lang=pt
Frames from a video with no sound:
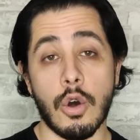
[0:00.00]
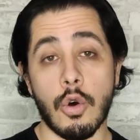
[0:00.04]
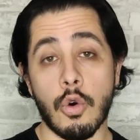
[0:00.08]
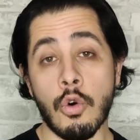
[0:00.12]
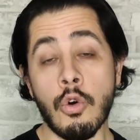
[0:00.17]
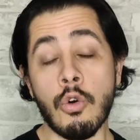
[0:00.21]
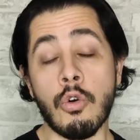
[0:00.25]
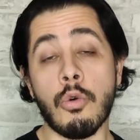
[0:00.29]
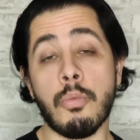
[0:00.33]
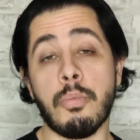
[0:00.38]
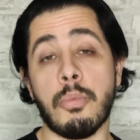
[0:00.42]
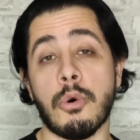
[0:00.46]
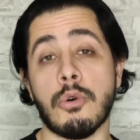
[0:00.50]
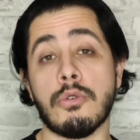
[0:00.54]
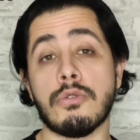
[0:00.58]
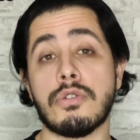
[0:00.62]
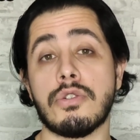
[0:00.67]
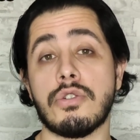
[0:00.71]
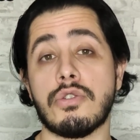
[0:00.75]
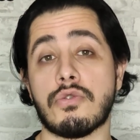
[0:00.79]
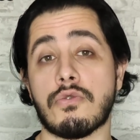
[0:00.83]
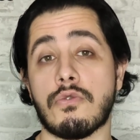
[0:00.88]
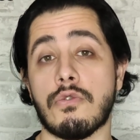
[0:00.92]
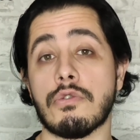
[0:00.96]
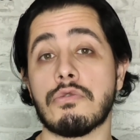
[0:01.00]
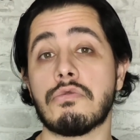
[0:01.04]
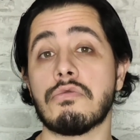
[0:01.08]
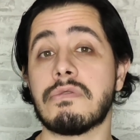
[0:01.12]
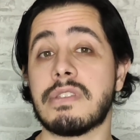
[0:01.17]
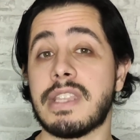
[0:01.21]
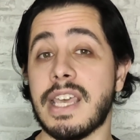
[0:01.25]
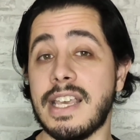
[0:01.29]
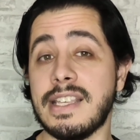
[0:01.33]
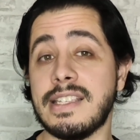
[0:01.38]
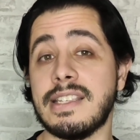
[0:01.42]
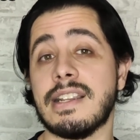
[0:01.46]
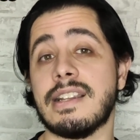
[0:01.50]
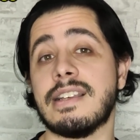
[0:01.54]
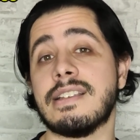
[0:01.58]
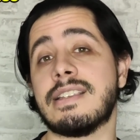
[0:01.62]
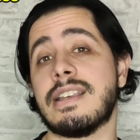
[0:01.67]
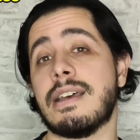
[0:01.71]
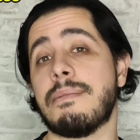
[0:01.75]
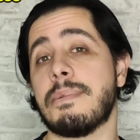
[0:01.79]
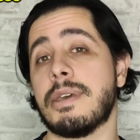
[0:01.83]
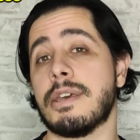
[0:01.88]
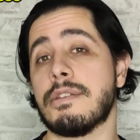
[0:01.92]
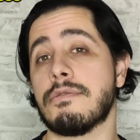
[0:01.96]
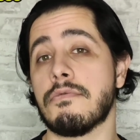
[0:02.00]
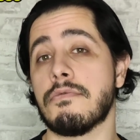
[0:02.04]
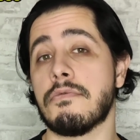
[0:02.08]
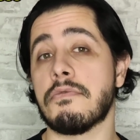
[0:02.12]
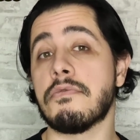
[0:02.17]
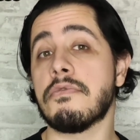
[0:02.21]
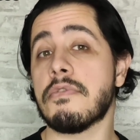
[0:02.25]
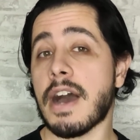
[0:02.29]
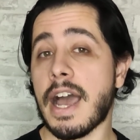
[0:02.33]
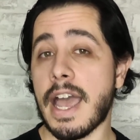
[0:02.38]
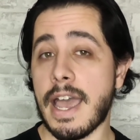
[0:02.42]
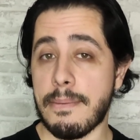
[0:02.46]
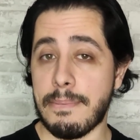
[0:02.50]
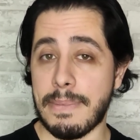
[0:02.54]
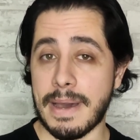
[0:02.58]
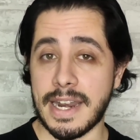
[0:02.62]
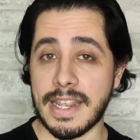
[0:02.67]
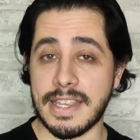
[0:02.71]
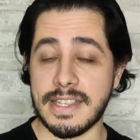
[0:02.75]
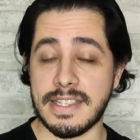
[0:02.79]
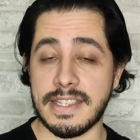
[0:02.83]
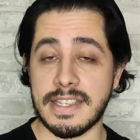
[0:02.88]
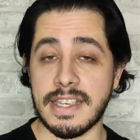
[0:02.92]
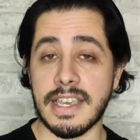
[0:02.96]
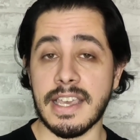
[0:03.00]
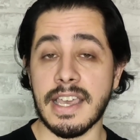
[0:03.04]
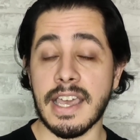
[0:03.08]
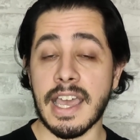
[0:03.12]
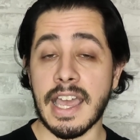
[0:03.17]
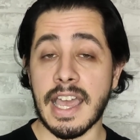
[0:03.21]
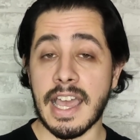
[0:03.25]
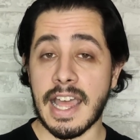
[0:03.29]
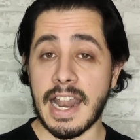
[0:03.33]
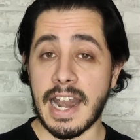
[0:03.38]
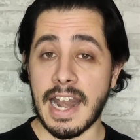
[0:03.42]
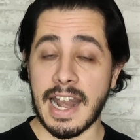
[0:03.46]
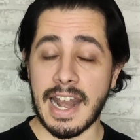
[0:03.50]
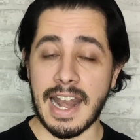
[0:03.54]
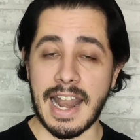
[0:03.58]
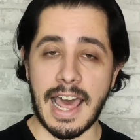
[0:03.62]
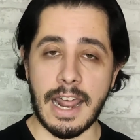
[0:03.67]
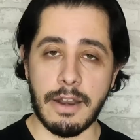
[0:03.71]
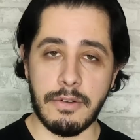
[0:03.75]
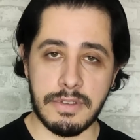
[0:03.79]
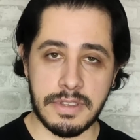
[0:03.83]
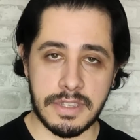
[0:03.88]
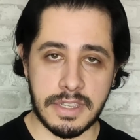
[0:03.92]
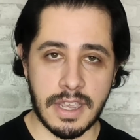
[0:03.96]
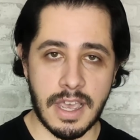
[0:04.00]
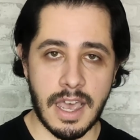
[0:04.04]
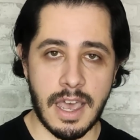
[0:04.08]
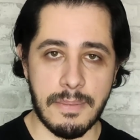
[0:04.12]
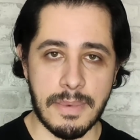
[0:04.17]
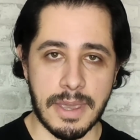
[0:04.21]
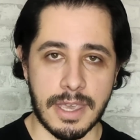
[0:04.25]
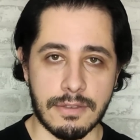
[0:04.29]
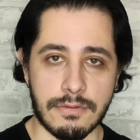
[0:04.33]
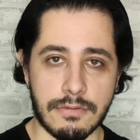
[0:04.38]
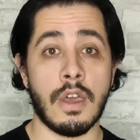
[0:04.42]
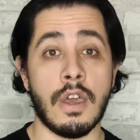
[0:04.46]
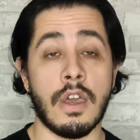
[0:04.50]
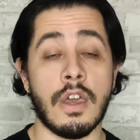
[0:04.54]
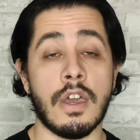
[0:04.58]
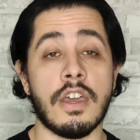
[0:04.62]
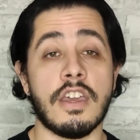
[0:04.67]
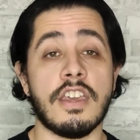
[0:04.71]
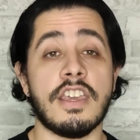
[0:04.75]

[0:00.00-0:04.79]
O cupom de desconto desse lançamento vai aparecer lá no encerramento.